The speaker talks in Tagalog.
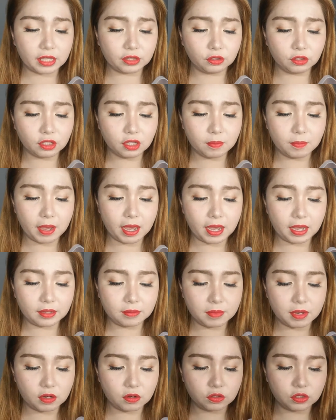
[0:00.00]
Ito
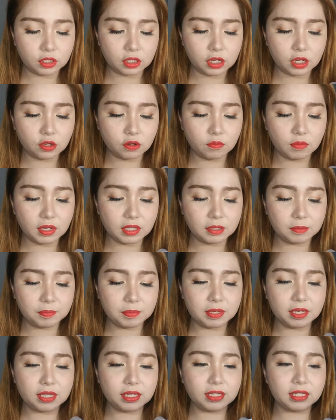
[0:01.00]
naman, meron sila yung
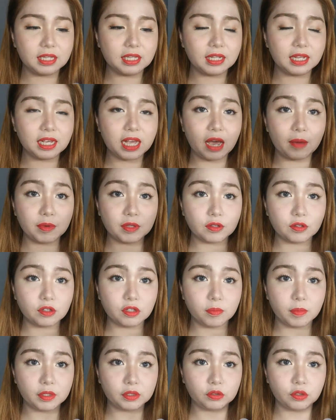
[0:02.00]
manipis. Ginagamit
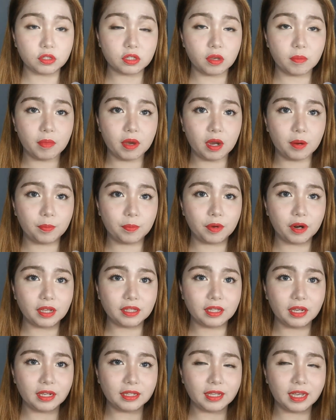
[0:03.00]
ko naman to sa mga
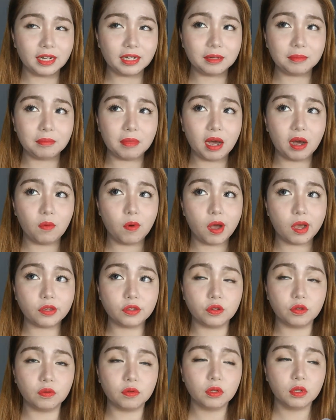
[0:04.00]
product na halimbawa
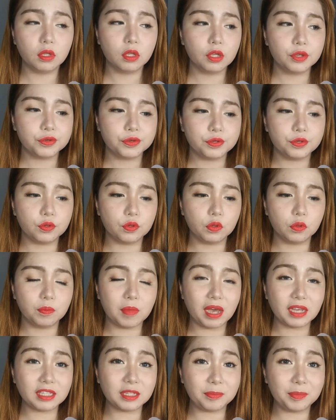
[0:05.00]
yung, yung
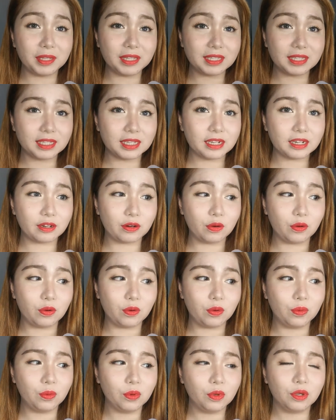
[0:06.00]
Maxipil
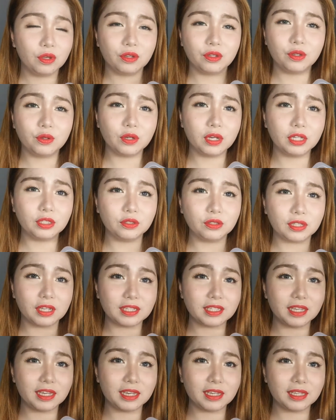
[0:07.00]
Zero, yung ganon.
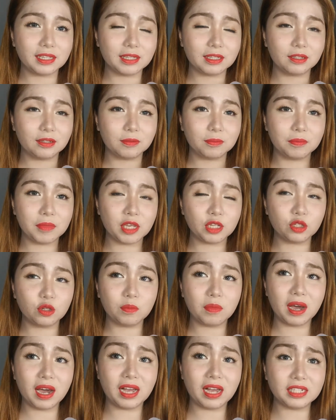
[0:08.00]
Kasi
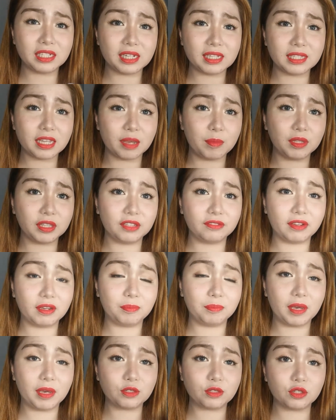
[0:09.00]
medyo mahal siya, 75
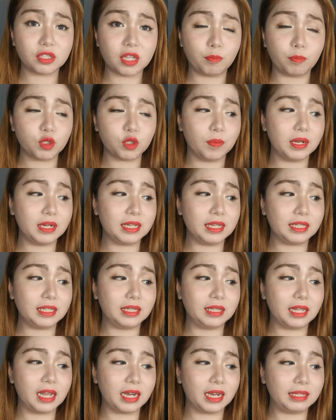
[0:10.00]
pesos, tapos
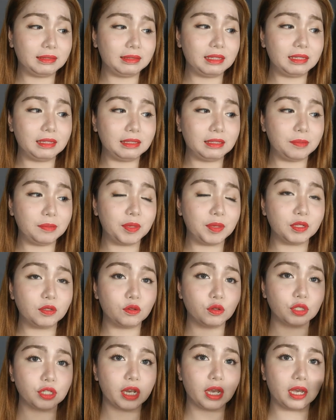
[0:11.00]
maliit lang. And tinitipid
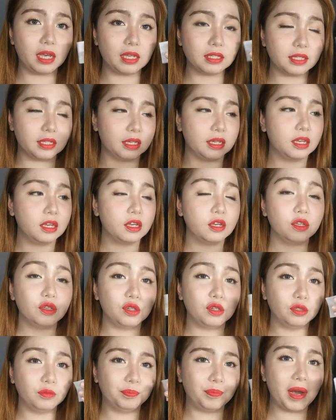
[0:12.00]
ko siya kasi,
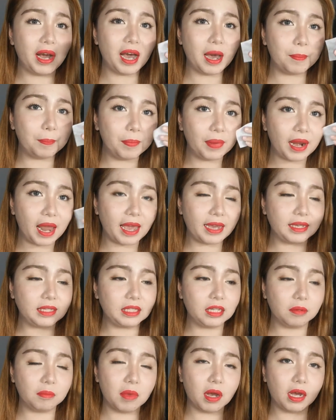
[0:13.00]
yun, pang-apply
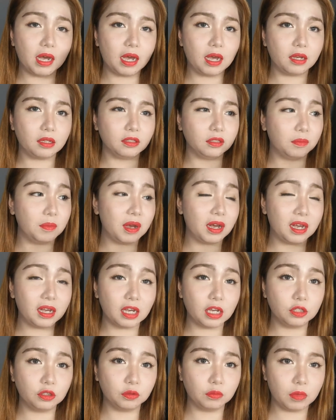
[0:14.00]
ng mga, ng mga
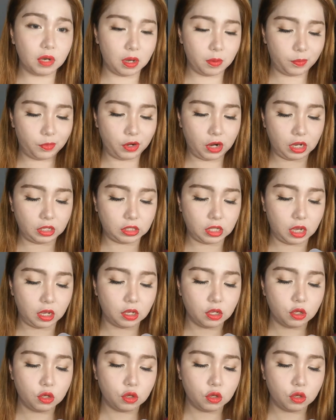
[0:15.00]
ganong mga product.